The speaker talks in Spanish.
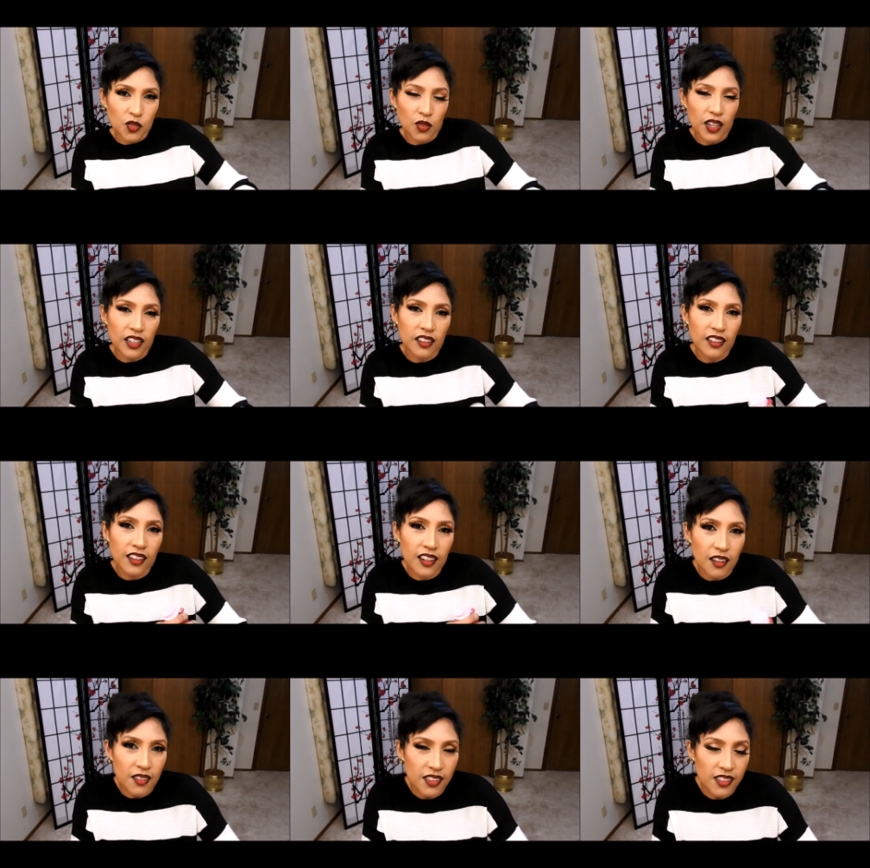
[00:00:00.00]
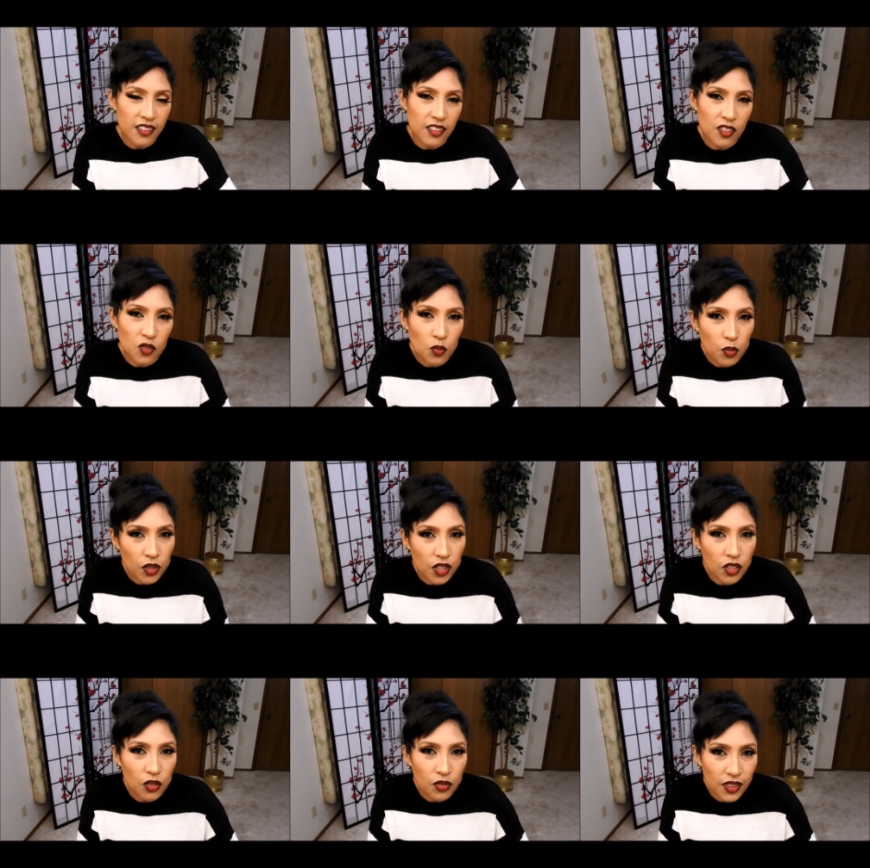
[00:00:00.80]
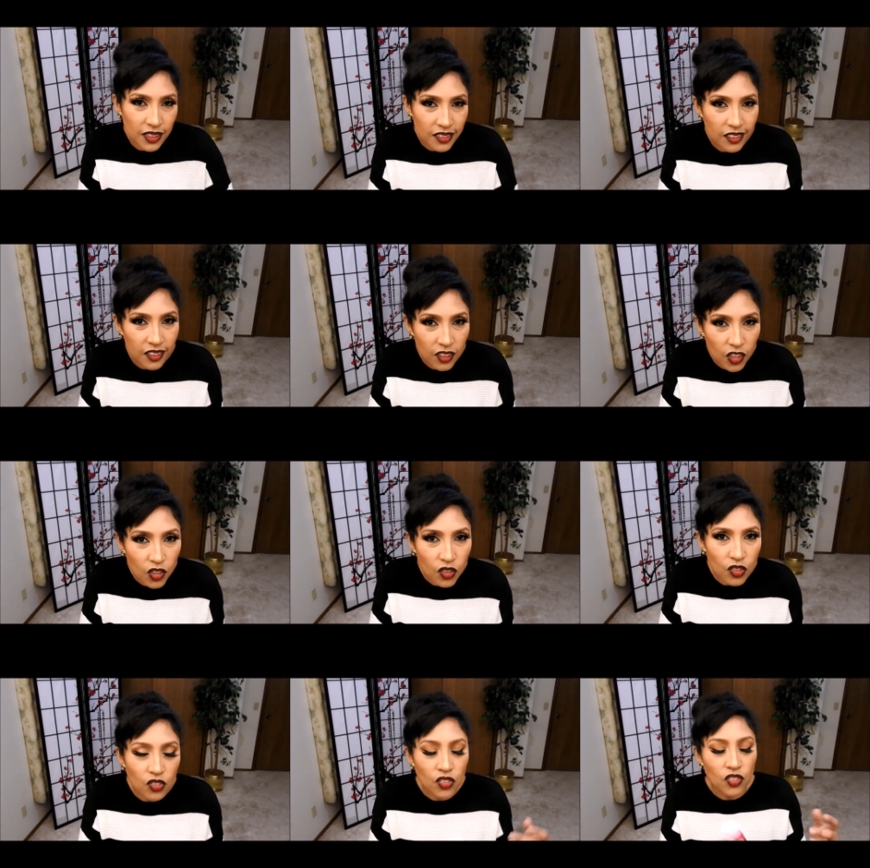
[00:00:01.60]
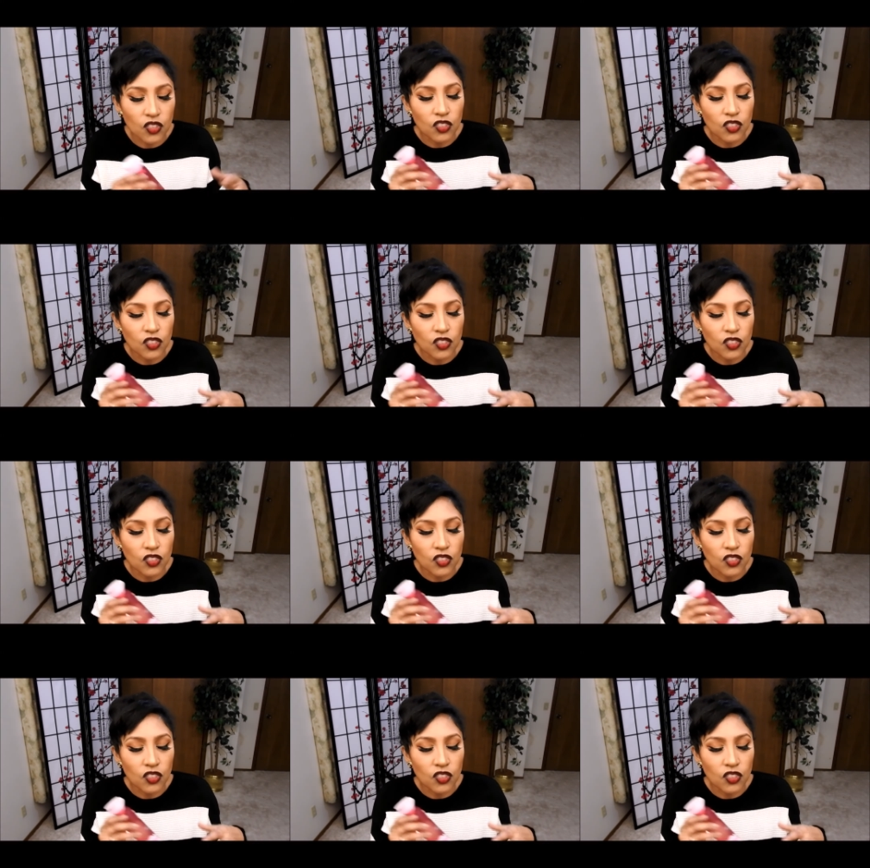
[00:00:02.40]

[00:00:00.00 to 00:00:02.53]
en tu cartera a veces es un poquito fastidioso,